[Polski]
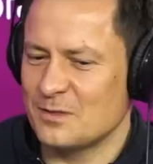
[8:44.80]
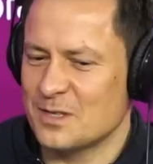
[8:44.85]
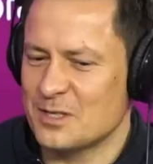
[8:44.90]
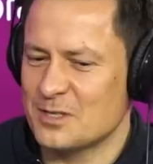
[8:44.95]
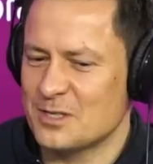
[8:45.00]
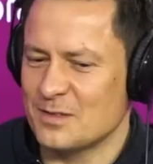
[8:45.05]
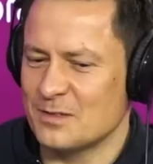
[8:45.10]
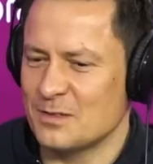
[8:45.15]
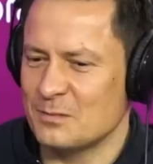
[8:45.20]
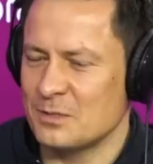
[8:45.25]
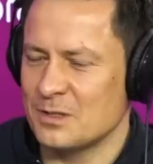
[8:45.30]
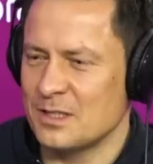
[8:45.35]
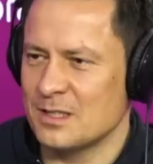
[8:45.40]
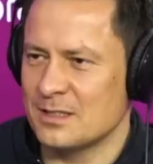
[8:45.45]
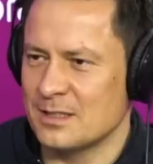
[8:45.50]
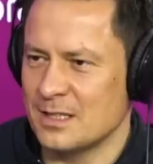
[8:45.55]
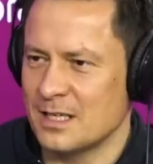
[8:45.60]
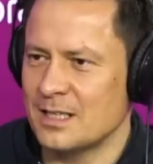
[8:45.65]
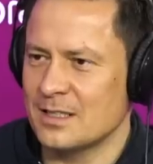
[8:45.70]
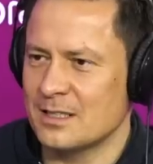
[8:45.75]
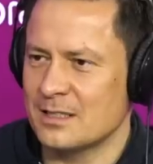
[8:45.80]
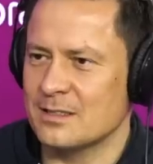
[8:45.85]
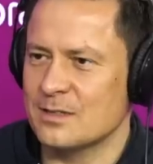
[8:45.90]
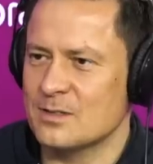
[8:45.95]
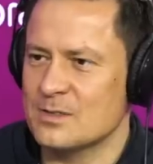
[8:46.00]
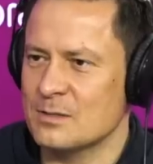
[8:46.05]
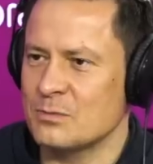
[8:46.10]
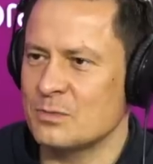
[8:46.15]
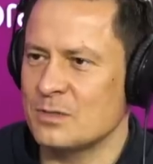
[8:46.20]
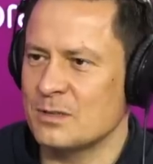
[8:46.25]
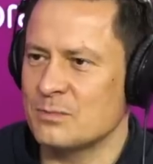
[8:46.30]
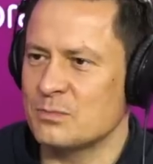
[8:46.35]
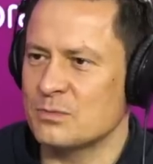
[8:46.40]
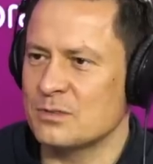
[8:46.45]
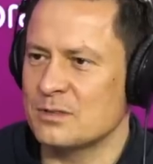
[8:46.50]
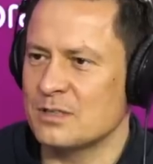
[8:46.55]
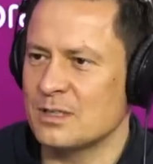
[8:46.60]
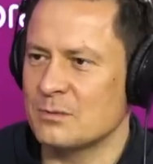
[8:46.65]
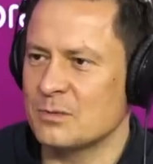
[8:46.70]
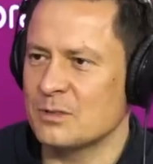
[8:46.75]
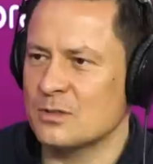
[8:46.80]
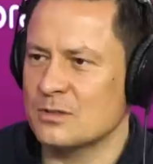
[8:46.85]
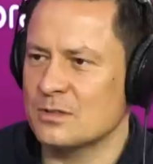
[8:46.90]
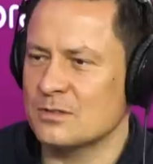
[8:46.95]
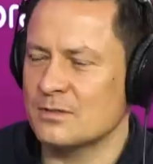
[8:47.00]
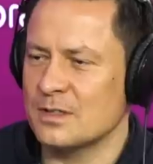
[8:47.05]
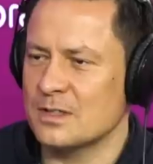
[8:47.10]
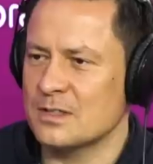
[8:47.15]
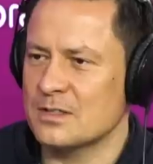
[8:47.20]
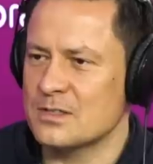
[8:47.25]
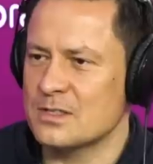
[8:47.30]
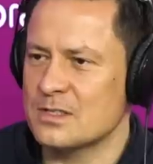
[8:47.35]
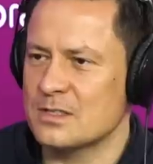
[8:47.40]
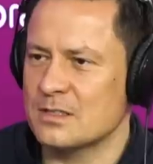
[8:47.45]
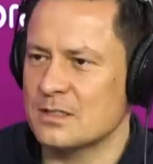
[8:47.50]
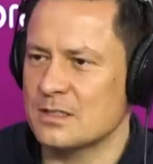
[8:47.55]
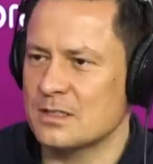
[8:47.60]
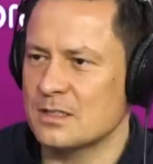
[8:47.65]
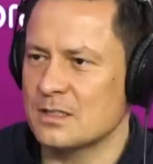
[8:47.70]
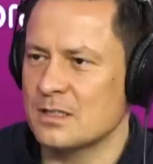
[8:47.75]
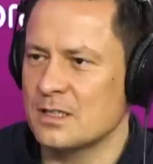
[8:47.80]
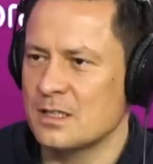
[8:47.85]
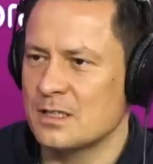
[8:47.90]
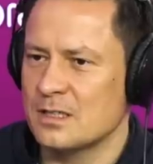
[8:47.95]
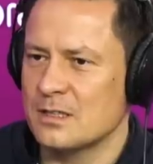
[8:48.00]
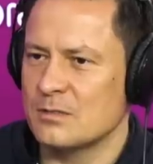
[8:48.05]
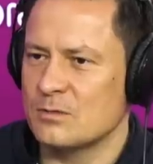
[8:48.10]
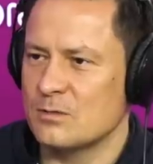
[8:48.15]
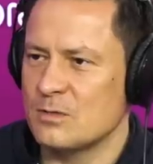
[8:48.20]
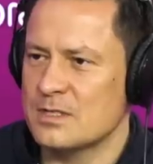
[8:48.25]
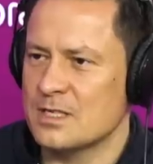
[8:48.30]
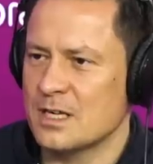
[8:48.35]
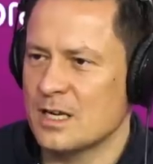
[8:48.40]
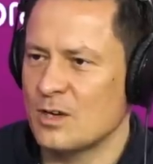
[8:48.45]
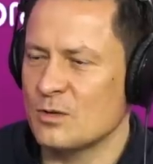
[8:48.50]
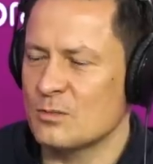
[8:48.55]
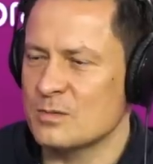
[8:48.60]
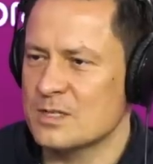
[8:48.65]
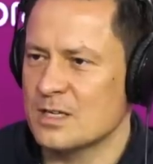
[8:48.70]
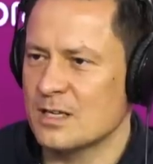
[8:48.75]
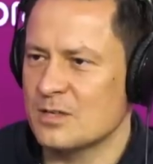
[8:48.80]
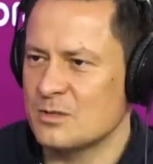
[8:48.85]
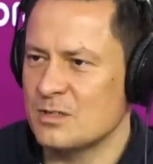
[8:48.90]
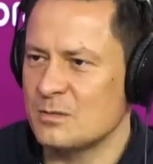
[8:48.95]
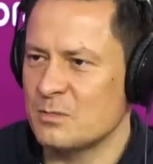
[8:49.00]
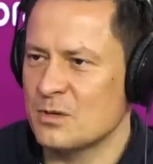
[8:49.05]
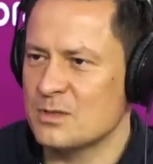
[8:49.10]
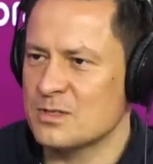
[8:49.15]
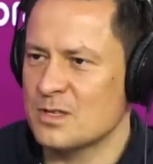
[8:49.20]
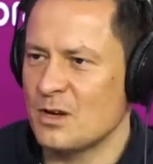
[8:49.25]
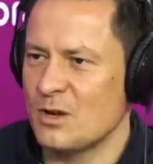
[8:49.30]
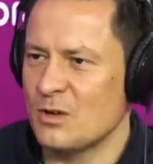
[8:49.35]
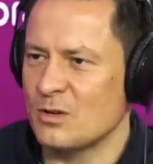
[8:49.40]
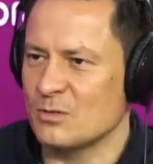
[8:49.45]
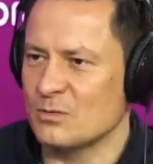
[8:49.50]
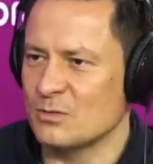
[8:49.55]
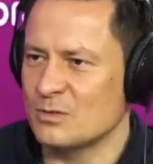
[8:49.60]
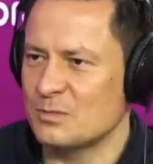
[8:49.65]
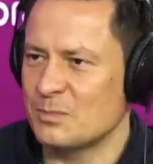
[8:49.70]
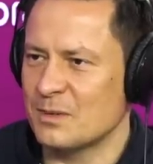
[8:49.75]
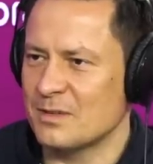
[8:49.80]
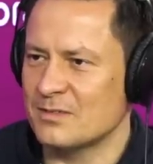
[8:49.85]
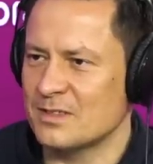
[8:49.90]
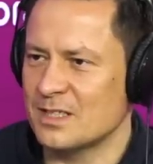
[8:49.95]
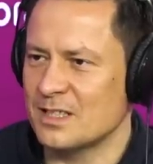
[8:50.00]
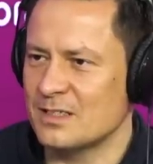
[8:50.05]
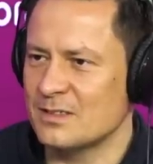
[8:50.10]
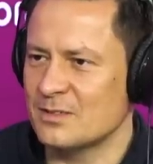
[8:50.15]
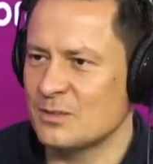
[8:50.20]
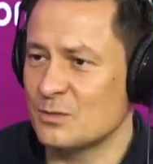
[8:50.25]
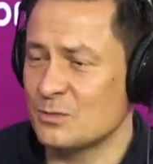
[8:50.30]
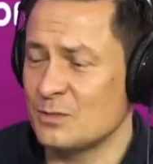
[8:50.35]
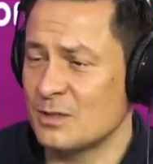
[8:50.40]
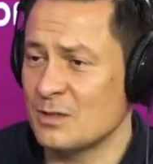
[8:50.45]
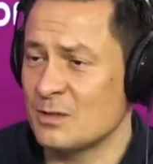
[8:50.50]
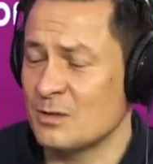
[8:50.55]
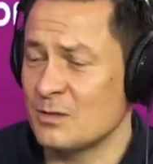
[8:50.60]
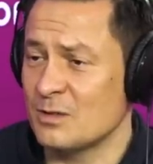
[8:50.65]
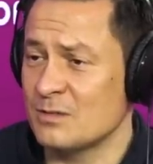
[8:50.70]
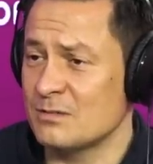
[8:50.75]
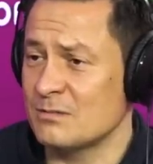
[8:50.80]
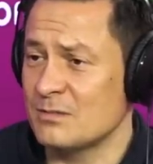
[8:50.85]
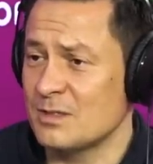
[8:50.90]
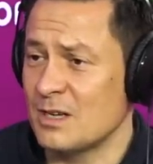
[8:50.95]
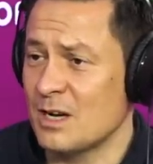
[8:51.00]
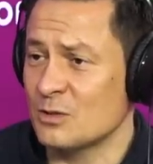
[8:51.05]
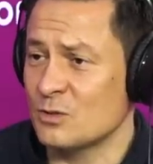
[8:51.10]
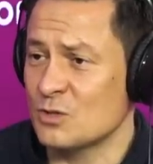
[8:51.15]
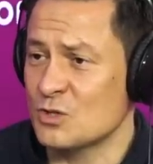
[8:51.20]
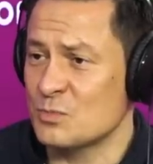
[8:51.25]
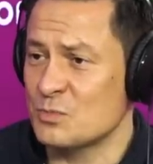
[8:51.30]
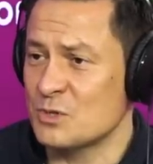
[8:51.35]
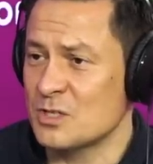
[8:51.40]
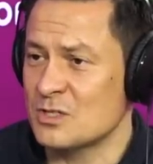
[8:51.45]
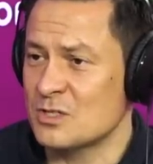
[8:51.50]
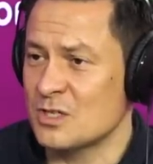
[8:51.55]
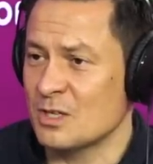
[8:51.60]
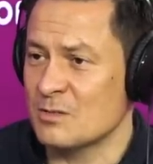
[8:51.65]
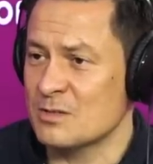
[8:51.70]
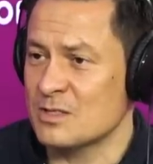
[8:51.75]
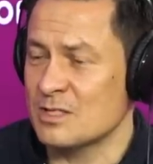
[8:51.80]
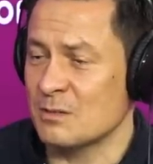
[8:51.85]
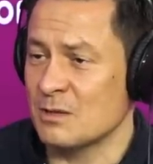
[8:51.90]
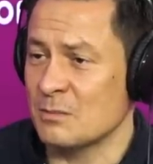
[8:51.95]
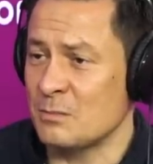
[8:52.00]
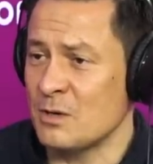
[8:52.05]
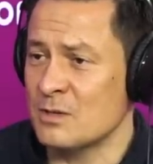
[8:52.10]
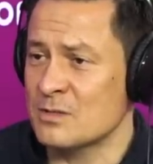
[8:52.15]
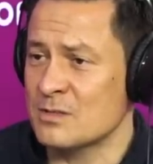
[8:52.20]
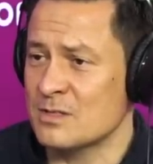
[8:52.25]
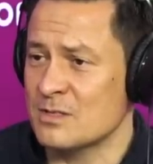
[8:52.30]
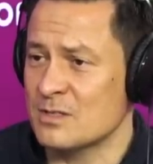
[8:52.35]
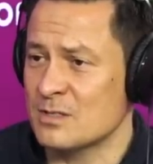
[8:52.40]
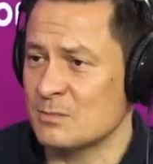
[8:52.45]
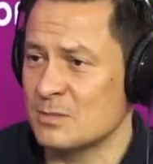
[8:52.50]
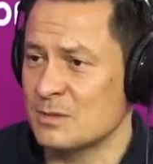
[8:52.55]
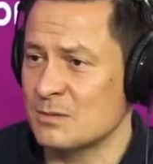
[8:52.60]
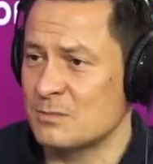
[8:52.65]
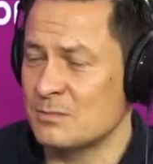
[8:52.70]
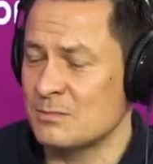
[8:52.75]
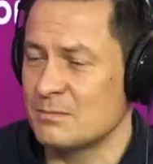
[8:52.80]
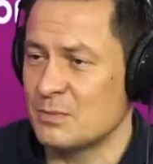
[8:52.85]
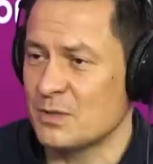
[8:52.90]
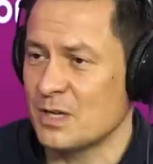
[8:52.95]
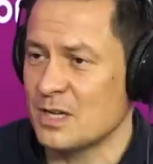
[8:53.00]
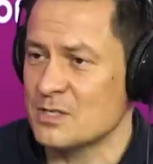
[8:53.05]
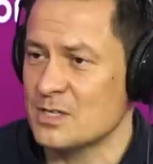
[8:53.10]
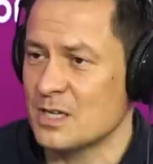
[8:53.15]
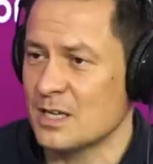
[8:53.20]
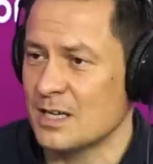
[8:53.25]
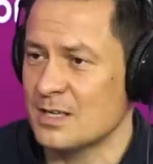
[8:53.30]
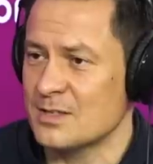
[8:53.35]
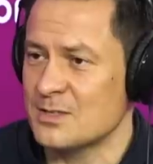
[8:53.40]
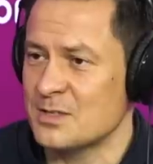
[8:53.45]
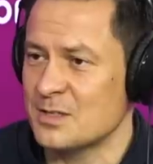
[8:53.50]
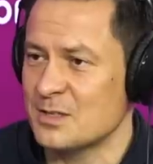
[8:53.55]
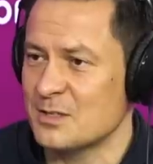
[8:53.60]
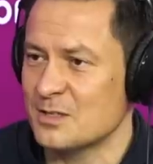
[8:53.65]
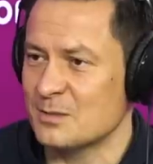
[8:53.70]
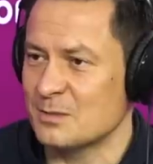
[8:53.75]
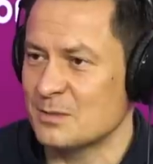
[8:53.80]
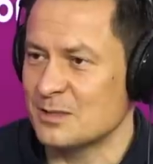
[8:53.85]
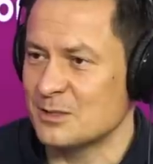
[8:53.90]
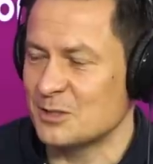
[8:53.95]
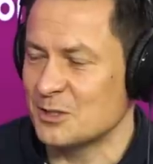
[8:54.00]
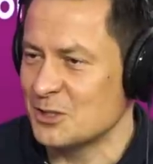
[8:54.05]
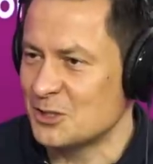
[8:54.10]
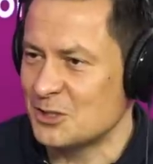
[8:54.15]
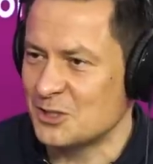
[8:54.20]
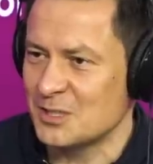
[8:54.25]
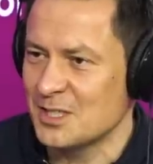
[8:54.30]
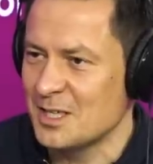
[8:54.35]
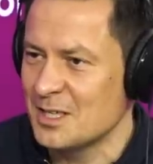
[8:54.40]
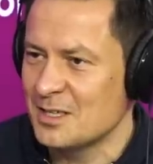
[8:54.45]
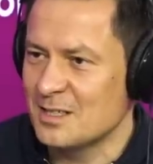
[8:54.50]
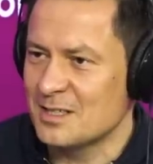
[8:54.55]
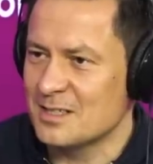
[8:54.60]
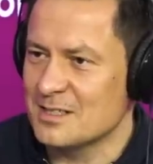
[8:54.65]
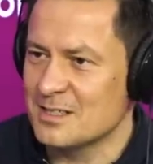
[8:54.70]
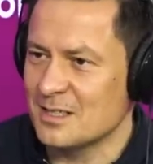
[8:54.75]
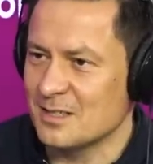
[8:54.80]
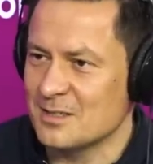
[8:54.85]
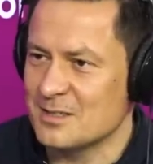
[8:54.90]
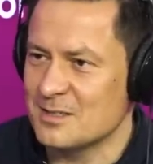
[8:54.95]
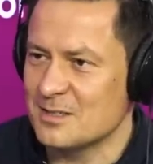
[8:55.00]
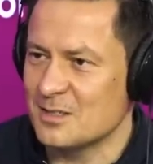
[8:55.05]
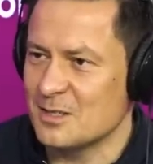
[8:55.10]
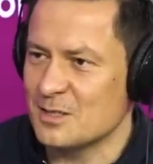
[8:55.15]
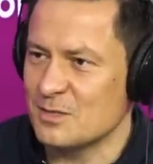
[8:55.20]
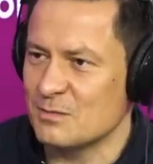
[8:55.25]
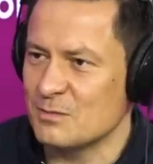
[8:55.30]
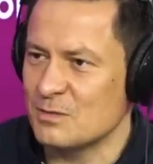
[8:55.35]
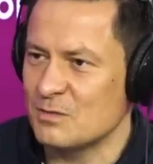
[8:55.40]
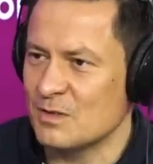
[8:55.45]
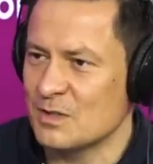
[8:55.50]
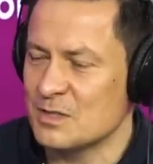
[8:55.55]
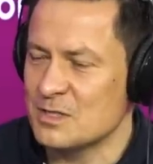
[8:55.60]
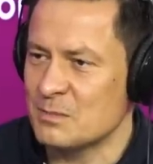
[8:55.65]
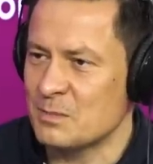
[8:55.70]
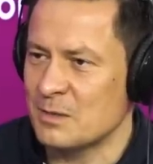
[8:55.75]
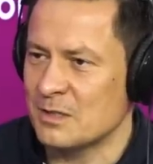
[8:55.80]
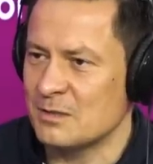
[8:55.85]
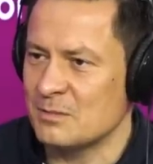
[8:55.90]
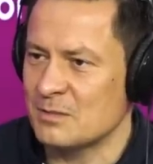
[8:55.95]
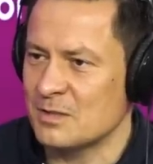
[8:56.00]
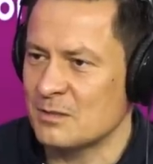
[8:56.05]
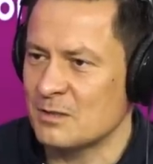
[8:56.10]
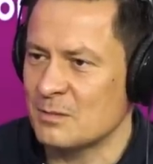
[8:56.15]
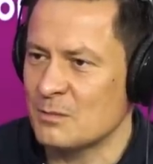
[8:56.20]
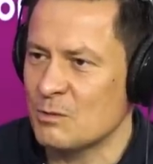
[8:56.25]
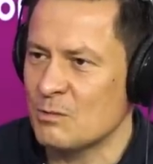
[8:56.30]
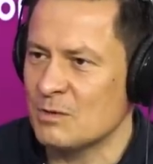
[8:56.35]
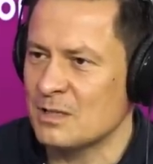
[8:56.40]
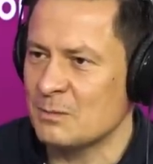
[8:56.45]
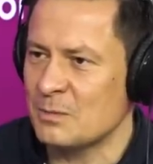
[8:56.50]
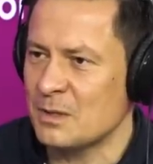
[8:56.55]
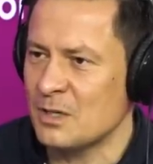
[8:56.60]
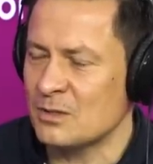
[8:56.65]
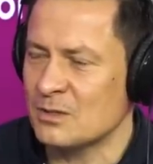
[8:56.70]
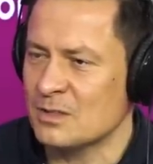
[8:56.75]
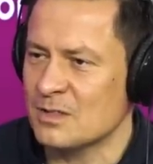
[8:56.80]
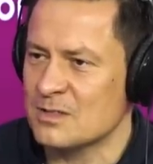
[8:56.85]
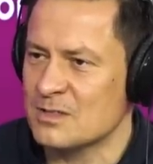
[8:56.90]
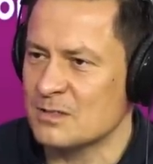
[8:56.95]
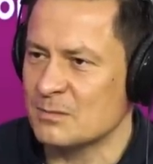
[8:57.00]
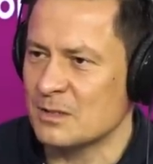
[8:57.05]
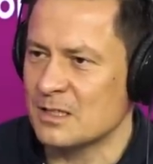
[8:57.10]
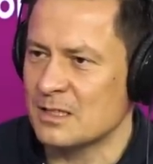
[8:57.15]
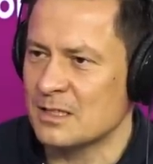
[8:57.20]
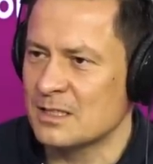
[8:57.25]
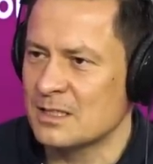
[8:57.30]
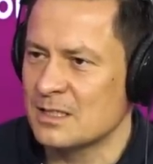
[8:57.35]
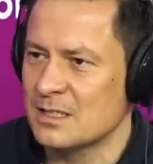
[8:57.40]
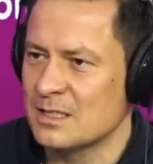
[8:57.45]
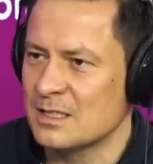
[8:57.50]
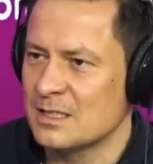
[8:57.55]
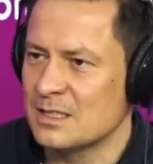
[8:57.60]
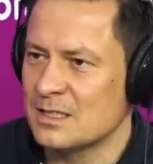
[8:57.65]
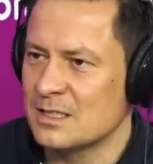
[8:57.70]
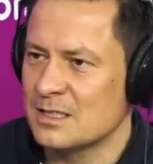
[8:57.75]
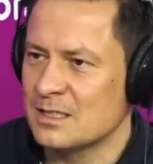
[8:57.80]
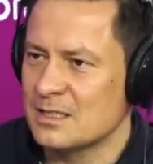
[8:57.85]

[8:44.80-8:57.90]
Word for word: tej Warszawy, bo jednak, co by nie było, na Mokotowie jest y, ulica Chełmska, czyli polskie Hollywood, prawda? Do którego y, aktorzy przyjeżdżają z całej Polski, żeby pojechać na casting, żeby gdzieś zaistnieć w tym świecie. Pani tak. mogła na piechotkę sobie. Tak.